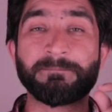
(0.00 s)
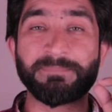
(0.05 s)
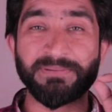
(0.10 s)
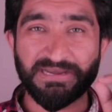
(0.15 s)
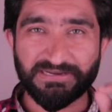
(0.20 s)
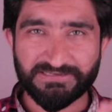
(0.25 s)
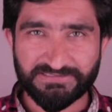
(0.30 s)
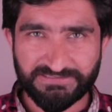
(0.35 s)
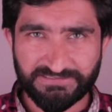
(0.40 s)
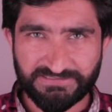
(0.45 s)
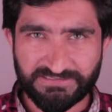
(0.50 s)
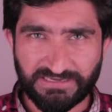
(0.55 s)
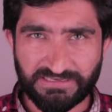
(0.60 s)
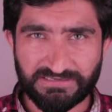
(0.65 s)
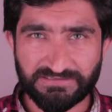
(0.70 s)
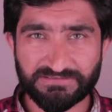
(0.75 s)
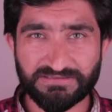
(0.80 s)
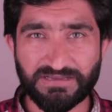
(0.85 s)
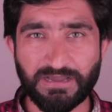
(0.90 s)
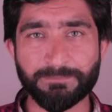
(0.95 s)

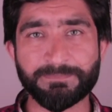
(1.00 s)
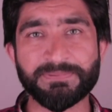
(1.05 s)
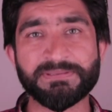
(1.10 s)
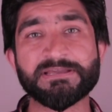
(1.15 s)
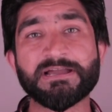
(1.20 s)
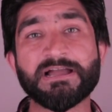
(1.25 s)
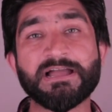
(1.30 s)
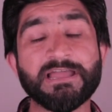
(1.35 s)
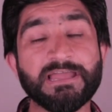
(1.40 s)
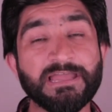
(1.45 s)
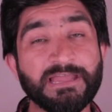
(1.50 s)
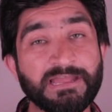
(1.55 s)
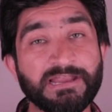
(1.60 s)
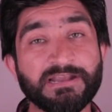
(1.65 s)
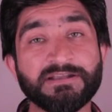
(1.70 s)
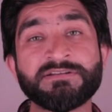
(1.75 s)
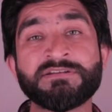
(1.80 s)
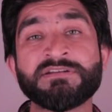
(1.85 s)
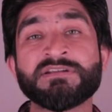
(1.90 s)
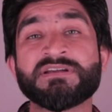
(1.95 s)
प्रैक्टिकल कापियाँ
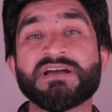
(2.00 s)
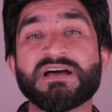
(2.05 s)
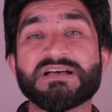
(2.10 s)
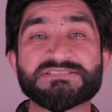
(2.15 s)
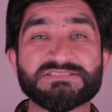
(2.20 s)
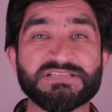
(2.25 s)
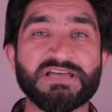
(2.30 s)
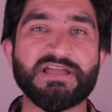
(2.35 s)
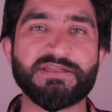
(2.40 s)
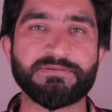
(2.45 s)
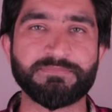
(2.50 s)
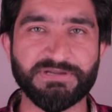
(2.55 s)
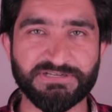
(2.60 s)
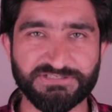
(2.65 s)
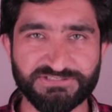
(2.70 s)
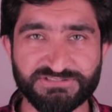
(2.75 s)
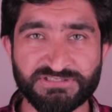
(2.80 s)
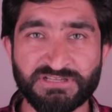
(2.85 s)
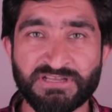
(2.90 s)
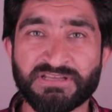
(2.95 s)
एंड
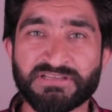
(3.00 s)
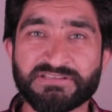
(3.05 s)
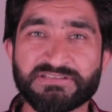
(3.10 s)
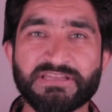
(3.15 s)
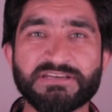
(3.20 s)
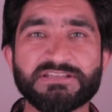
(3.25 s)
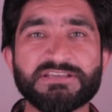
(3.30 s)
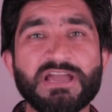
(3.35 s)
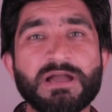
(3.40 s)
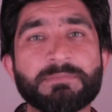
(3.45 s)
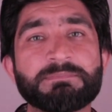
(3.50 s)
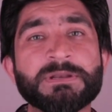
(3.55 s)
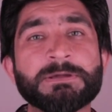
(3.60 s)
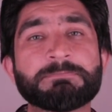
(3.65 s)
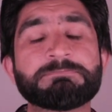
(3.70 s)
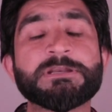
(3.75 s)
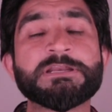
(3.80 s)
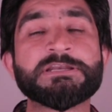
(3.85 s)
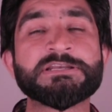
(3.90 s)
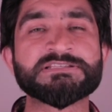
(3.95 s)
असाइनमेंट्स यानी कि आपने
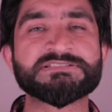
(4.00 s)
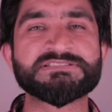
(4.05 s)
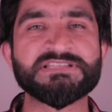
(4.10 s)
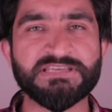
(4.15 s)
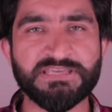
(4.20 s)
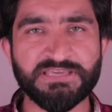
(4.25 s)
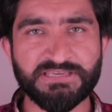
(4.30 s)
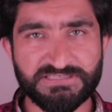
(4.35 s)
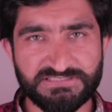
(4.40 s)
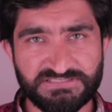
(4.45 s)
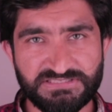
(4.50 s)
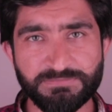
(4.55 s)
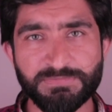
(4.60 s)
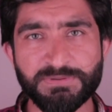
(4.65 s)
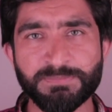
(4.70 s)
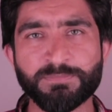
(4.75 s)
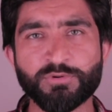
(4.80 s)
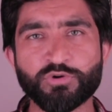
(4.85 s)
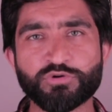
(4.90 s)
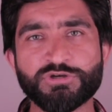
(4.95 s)
अपने नज़दीकी किसी
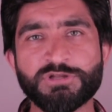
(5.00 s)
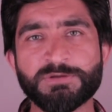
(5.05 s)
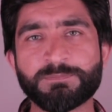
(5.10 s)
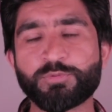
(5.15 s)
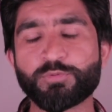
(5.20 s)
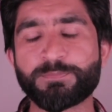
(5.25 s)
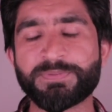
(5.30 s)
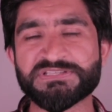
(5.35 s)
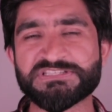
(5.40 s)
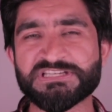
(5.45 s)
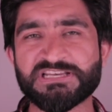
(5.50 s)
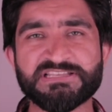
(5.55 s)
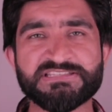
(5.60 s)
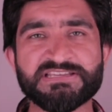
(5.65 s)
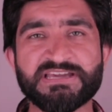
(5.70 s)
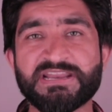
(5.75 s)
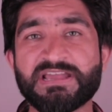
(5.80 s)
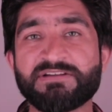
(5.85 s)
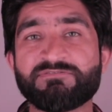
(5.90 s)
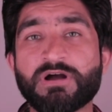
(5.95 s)
भी बुक डिपो पे चले
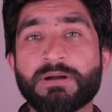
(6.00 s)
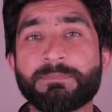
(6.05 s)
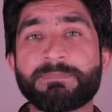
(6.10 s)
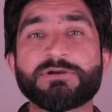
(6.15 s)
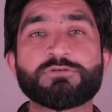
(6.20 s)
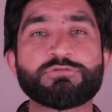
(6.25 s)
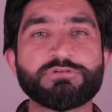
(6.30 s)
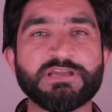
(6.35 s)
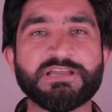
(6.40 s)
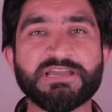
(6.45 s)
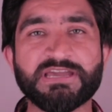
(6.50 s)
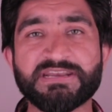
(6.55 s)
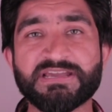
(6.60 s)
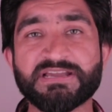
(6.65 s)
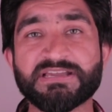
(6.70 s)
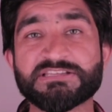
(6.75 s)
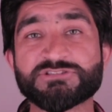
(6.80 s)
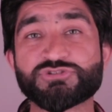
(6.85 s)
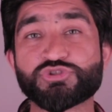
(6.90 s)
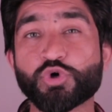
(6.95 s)
जाना है वहाँ पर उन्हें कहना
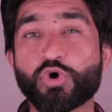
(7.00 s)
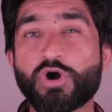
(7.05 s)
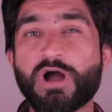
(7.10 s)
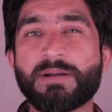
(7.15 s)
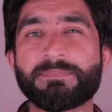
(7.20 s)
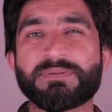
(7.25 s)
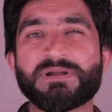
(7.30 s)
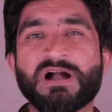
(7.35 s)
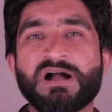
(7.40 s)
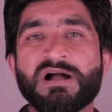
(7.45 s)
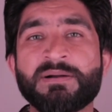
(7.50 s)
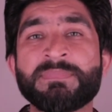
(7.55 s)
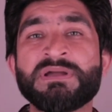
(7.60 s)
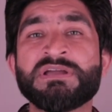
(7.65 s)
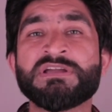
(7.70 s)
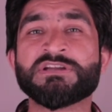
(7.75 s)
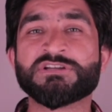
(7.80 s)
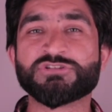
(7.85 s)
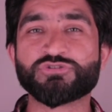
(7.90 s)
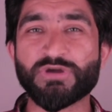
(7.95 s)
है कि जो आप काम
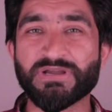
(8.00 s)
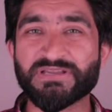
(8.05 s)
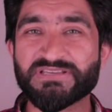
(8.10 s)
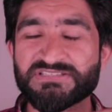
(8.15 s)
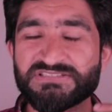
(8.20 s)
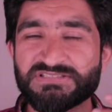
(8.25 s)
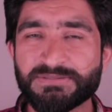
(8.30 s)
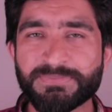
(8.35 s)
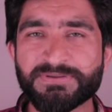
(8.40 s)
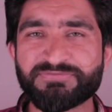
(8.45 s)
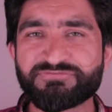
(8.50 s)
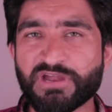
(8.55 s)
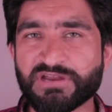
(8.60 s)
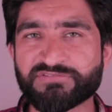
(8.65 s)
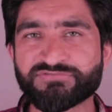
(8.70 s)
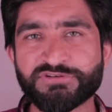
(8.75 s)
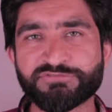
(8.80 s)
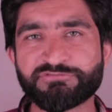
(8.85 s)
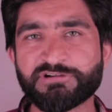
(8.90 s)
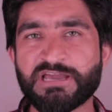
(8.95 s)
जो है किसी भी
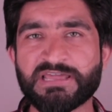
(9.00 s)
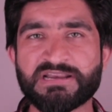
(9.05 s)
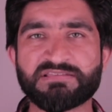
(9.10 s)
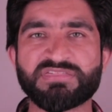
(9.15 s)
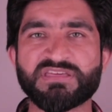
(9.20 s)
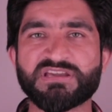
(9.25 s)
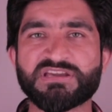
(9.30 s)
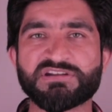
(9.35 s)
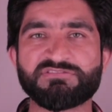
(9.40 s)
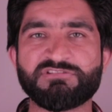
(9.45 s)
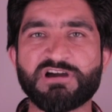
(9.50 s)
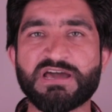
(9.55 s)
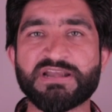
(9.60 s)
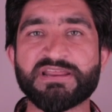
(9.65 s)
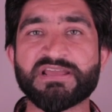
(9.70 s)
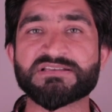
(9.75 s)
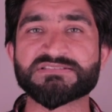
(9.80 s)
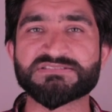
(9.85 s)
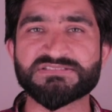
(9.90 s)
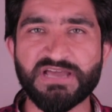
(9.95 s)
फैक्ट्री वगैरह से करवा
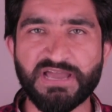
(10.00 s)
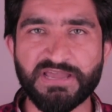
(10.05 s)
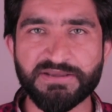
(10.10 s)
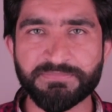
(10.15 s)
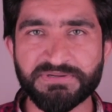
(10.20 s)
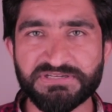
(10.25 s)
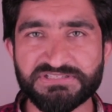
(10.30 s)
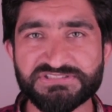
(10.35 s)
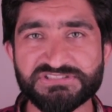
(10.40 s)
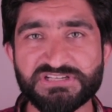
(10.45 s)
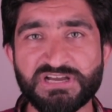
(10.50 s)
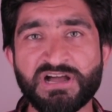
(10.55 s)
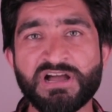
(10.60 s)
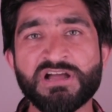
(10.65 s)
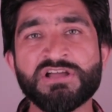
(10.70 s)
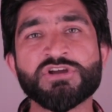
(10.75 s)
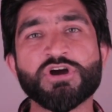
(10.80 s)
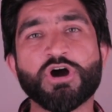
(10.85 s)
रहे हैं असाइनमेंट्स का